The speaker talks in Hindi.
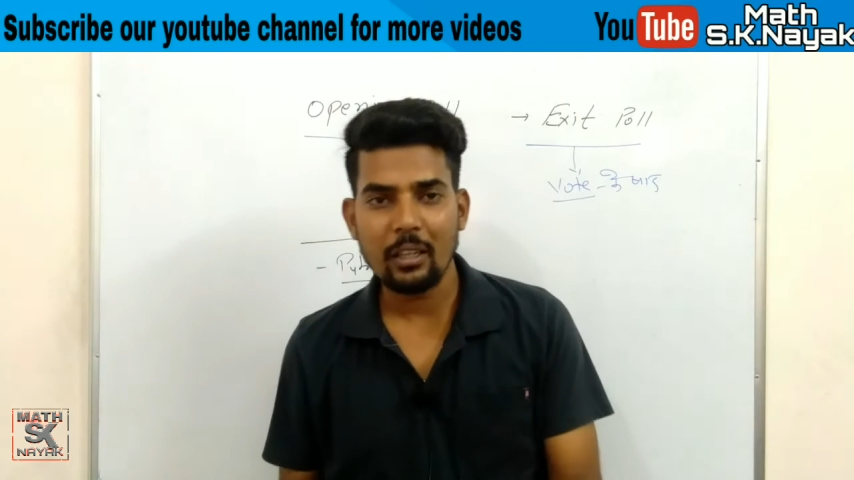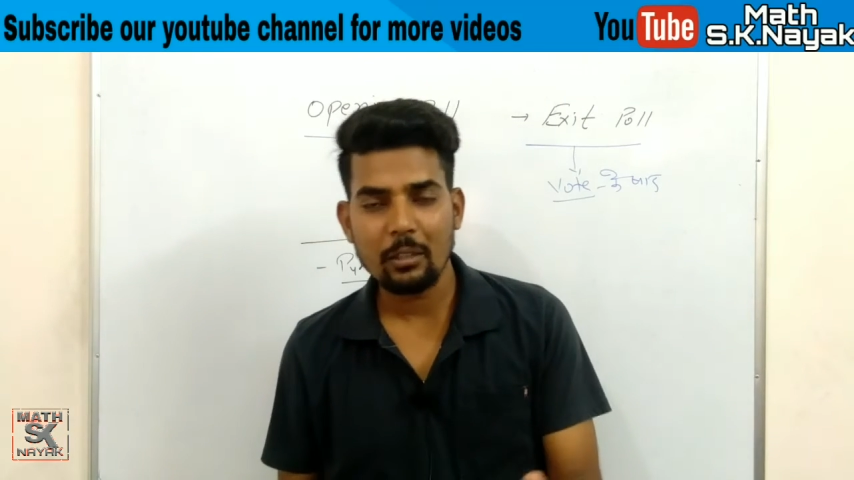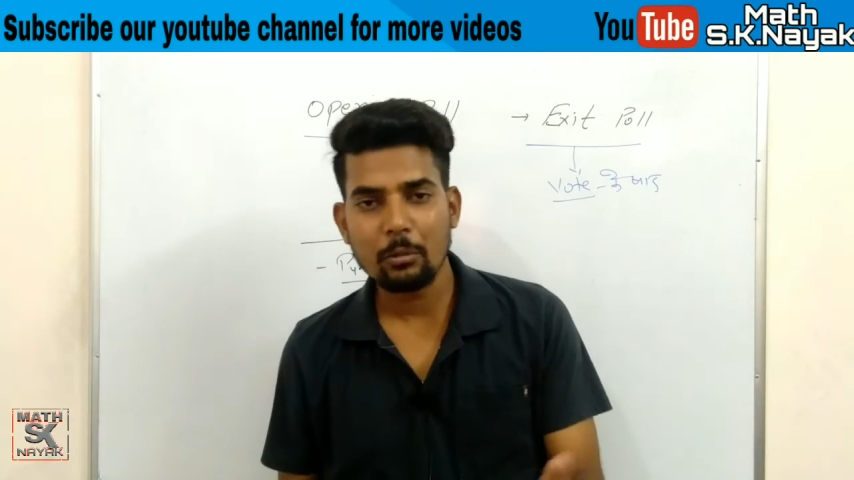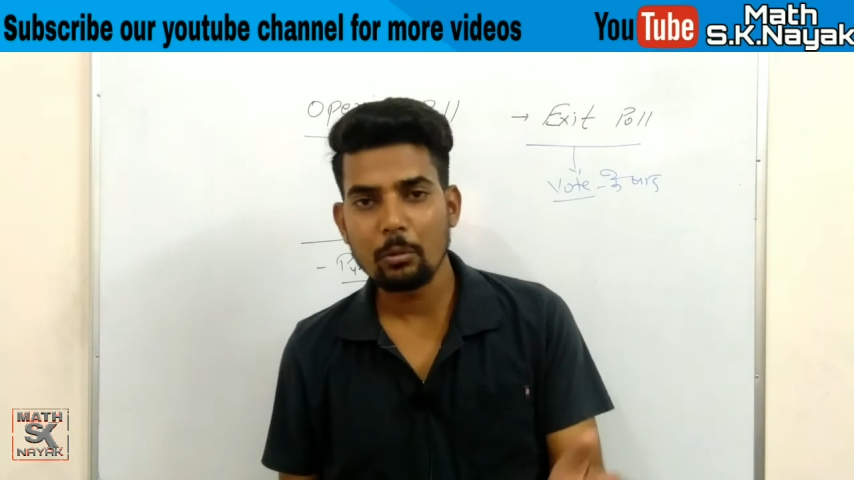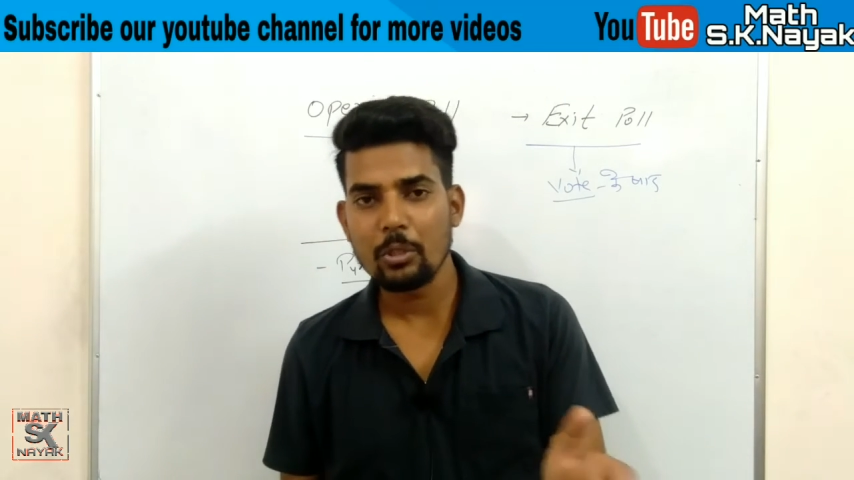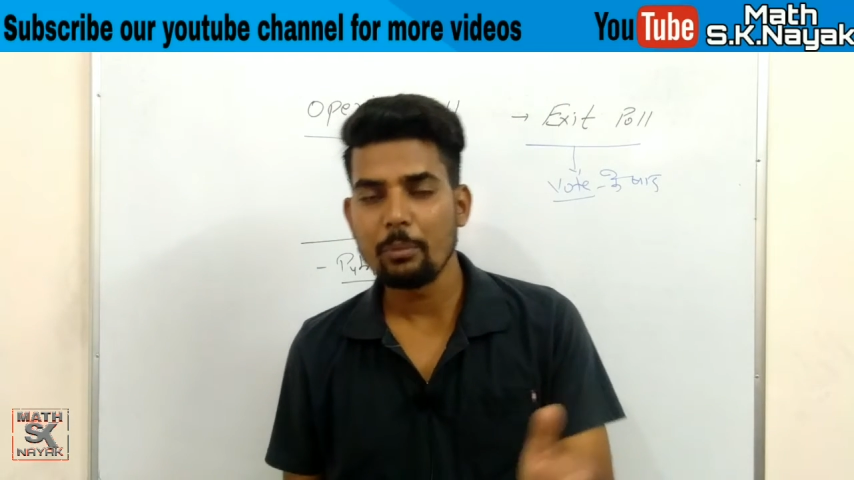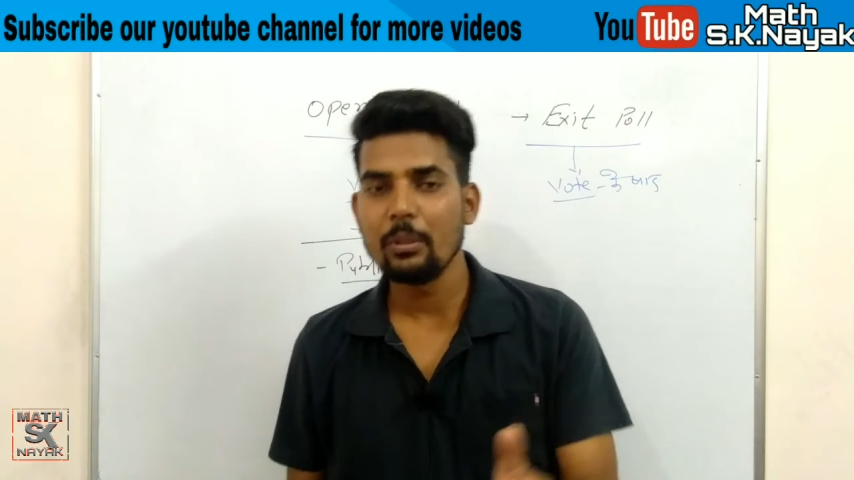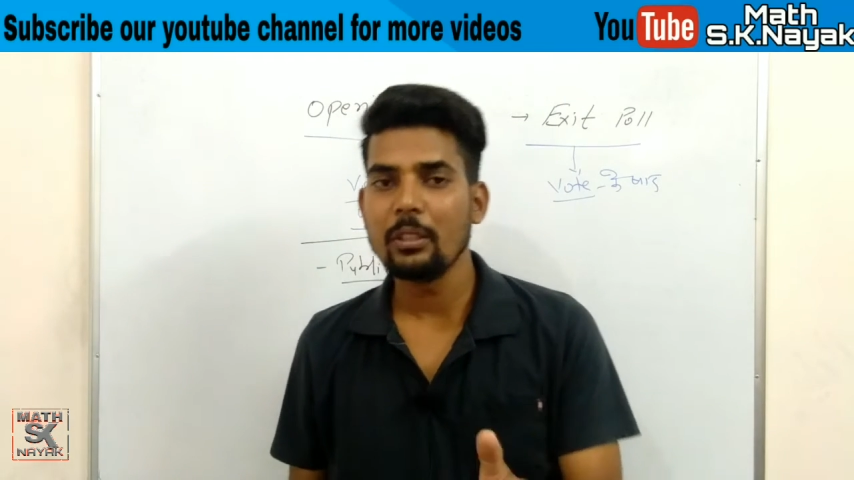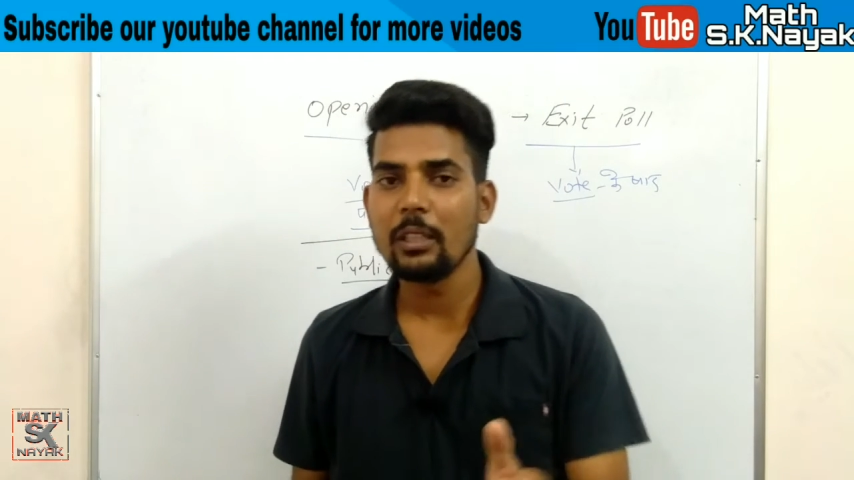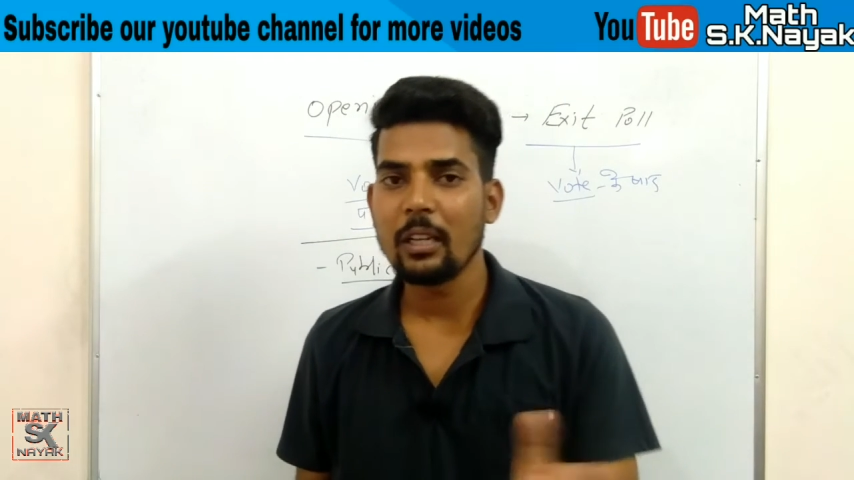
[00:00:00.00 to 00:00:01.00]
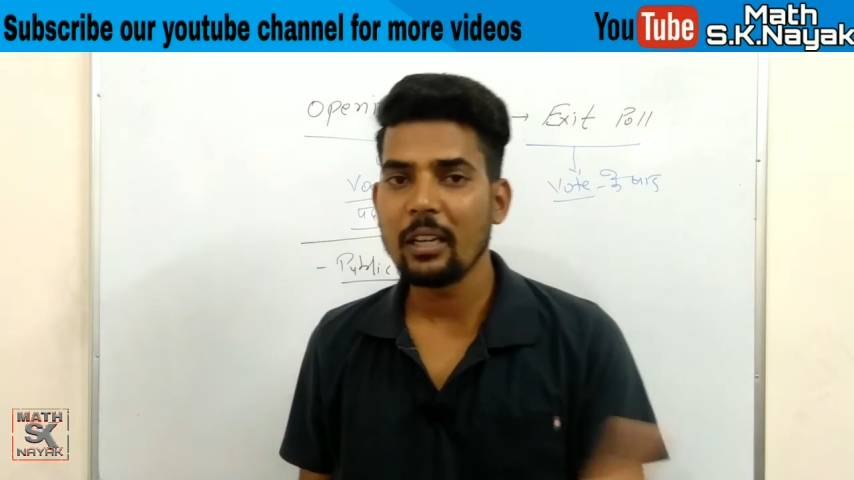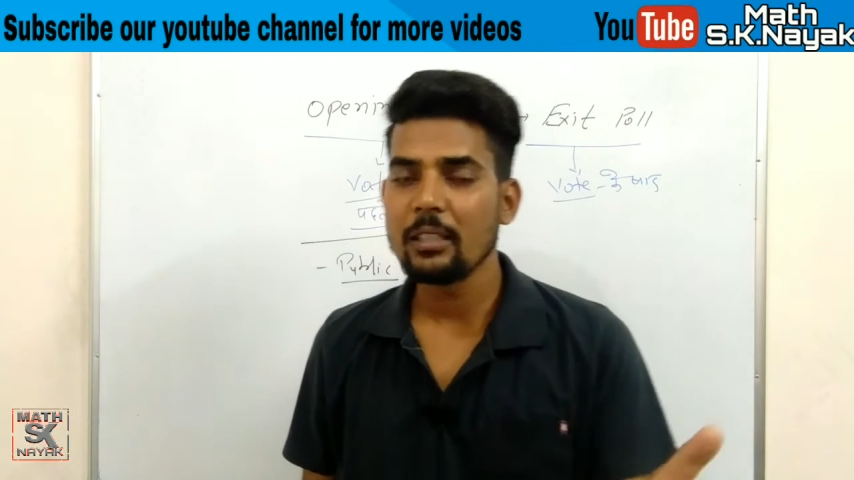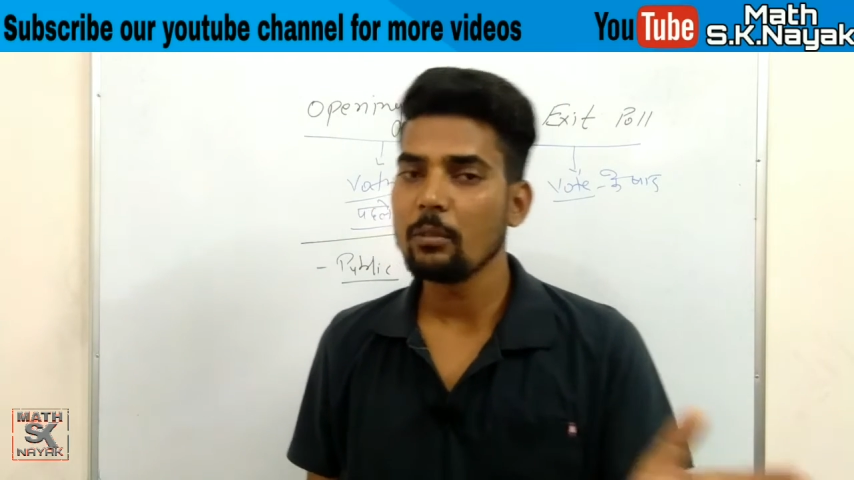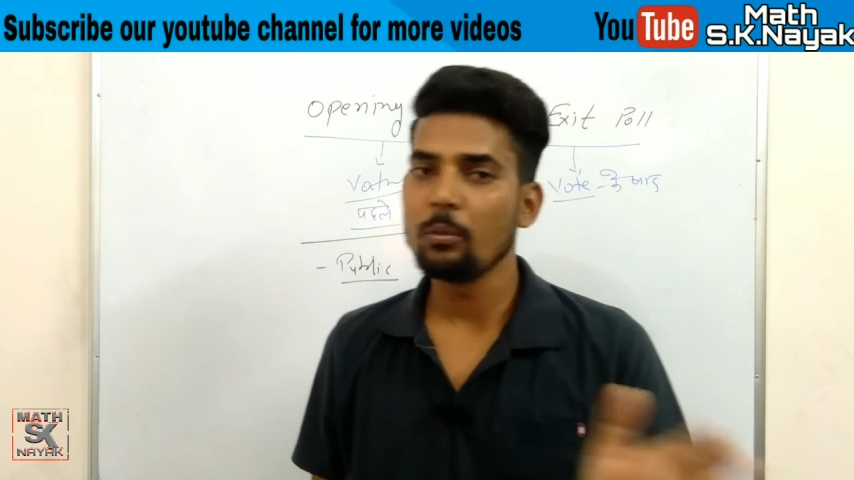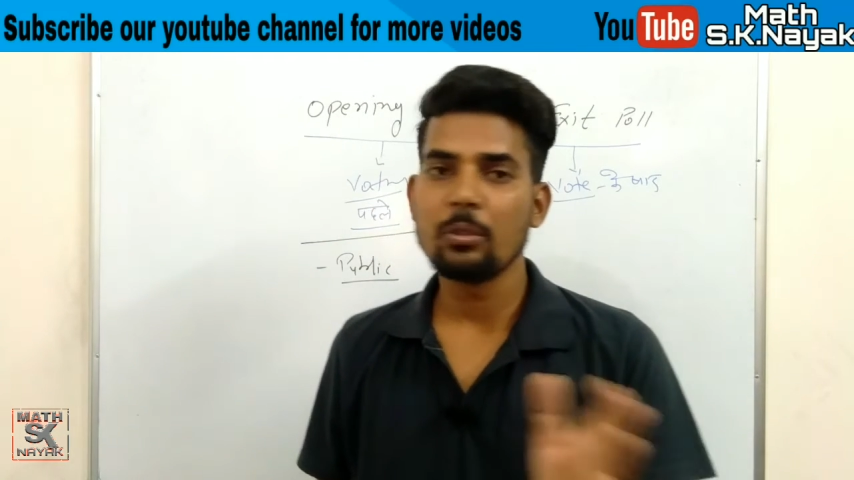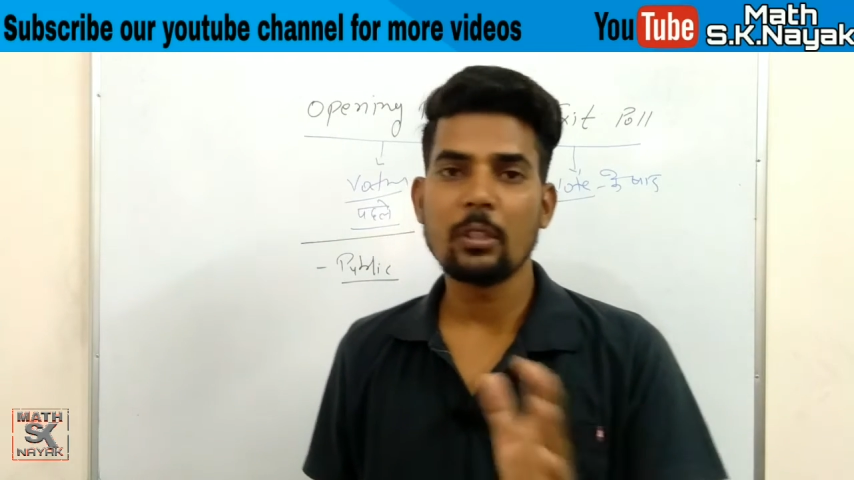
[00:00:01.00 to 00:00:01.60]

एक दो से मिल या उस